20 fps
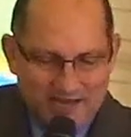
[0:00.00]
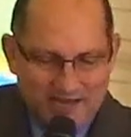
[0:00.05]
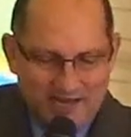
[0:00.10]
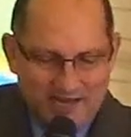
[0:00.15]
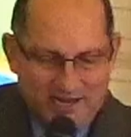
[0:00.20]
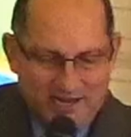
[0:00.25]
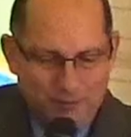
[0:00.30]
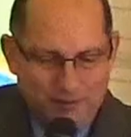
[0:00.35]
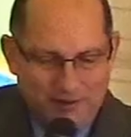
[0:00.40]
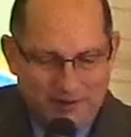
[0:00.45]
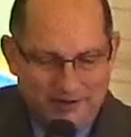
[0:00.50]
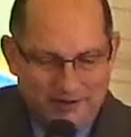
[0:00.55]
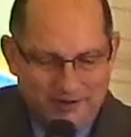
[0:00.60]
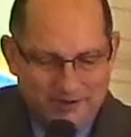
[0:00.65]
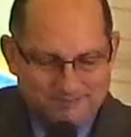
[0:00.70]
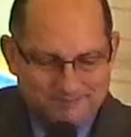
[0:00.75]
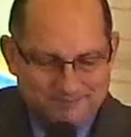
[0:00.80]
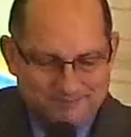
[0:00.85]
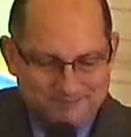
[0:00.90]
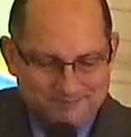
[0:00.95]
a alma.
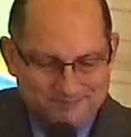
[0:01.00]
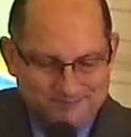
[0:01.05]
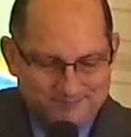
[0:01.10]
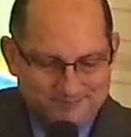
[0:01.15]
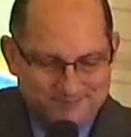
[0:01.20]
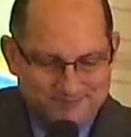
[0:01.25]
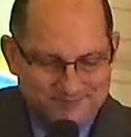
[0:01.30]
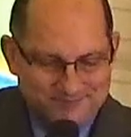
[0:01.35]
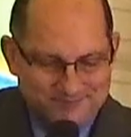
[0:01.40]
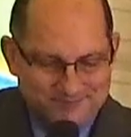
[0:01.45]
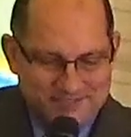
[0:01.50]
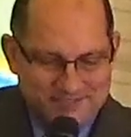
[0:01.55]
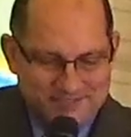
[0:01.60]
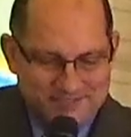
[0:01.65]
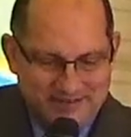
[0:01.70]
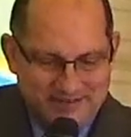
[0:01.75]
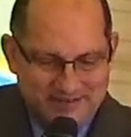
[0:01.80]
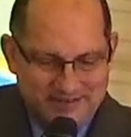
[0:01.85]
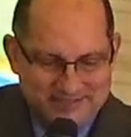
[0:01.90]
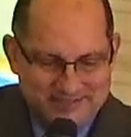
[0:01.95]

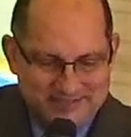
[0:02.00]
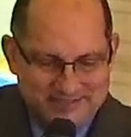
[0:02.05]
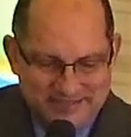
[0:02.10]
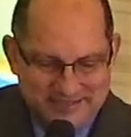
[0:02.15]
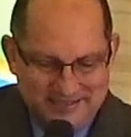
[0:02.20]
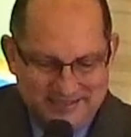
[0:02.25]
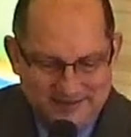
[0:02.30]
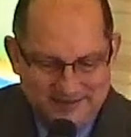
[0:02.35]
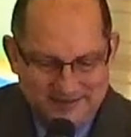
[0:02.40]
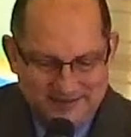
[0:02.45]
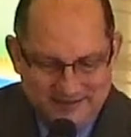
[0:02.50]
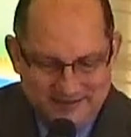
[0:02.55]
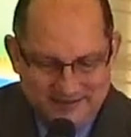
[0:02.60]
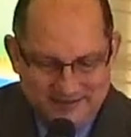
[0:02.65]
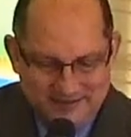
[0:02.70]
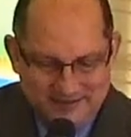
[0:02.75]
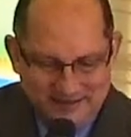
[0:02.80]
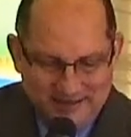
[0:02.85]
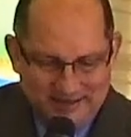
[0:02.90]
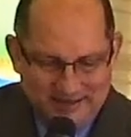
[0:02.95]
Desfalecia
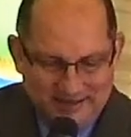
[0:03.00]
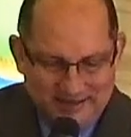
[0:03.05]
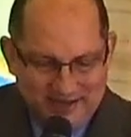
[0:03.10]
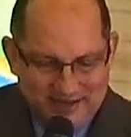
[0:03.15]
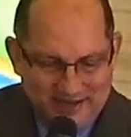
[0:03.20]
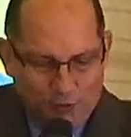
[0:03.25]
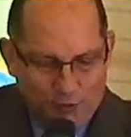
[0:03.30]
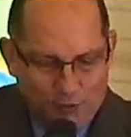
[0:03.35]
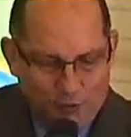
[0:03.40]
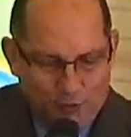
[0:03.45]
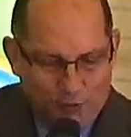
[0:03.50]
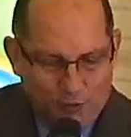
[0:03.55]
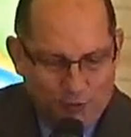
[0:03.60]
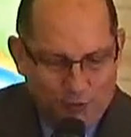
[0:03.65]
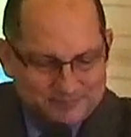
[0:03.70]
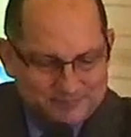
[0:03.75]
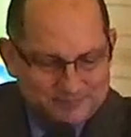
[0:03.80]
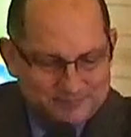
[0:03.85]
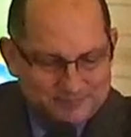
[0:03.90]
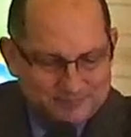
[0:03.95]
a
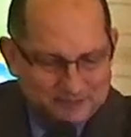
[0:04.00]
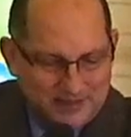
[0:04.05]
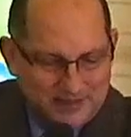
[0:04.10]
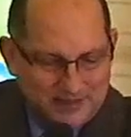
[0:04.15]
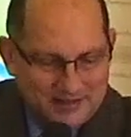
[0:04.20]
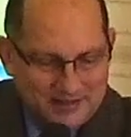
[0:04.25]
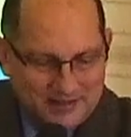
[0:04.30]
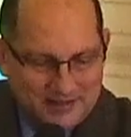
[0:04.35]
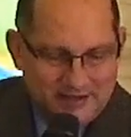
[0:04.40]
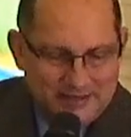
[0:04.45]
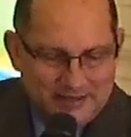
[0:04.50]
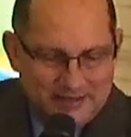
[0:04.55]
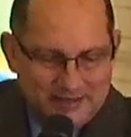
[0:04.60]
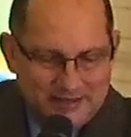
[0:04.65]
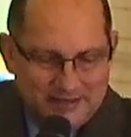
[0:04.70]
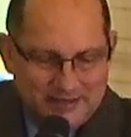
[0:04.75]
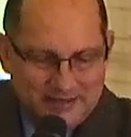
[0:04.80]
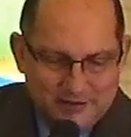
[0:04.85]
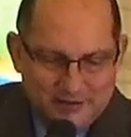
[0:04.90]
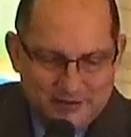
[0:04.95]
alma.
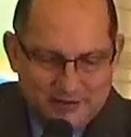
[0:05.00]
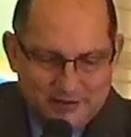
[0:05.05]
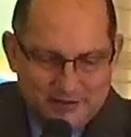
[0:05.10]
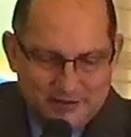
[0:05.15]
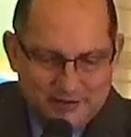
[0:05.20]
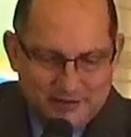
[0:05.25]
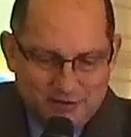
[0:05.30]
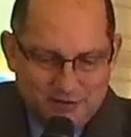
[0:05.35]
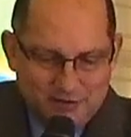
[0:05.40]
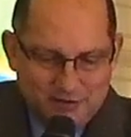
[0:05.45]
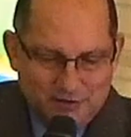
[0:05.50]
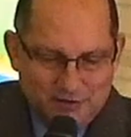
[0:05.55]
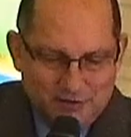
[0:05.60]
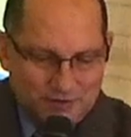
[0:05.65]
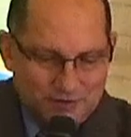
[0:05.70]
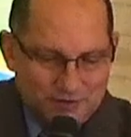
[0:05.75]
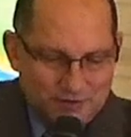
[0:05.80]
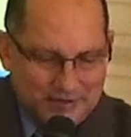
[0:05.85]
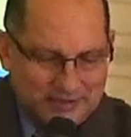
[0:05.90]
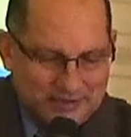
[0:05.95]
E queridos
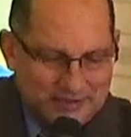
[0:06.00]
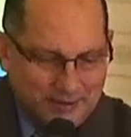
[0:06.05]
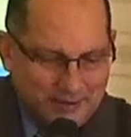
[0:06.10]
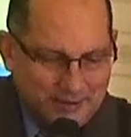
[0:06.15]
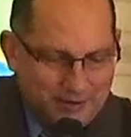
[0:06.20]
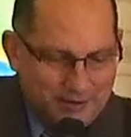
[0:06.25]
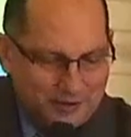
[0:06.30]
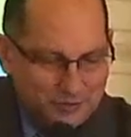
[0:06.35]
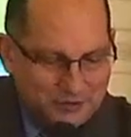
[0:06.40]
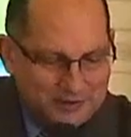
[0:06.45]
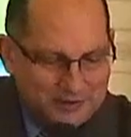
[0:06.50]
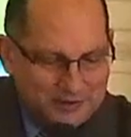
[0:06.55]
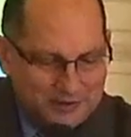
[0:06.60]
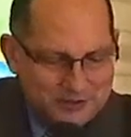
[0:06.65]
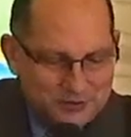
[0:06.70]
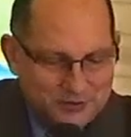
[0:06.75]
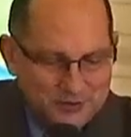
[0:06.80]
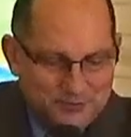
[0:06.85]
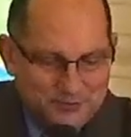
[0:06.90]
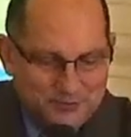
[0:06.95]
irmãos, como é que termina aqui o
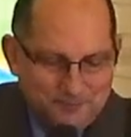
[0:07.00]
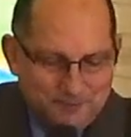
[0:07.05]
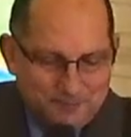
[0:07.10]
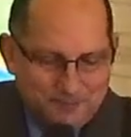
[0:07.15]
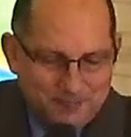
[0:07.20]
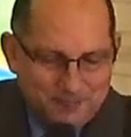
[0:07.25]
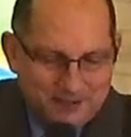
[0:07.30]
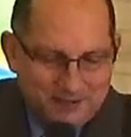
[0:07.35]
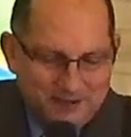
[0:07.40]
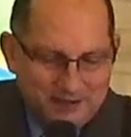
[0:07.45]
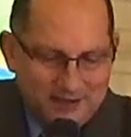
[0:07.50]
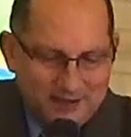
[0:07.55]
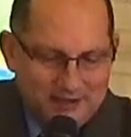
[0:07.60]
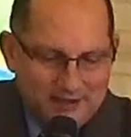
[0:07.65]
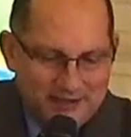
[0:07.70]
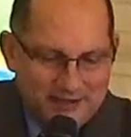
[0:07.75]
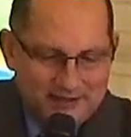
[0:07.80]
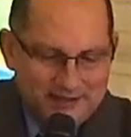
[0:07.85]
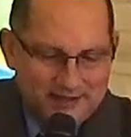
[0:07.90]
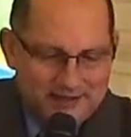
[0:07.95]
texto?
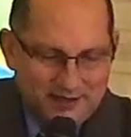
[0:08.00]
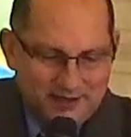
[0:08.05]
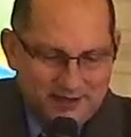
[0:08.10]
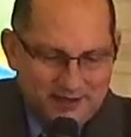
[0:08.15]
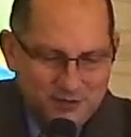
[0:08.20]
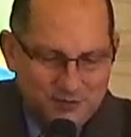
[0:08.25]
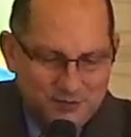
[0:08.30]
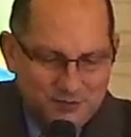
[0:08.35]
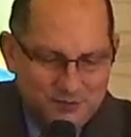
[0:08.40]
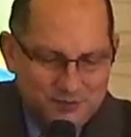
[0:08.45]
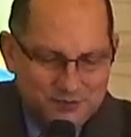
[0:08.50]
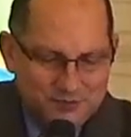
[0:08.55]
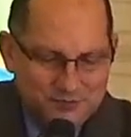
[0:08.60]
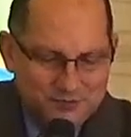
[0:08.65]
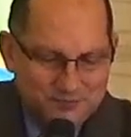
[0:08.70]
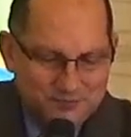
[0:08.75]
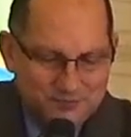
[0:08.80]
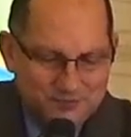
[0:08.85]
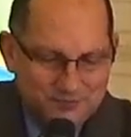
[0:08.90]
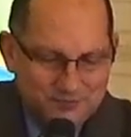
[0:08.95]

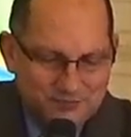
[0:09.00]
Então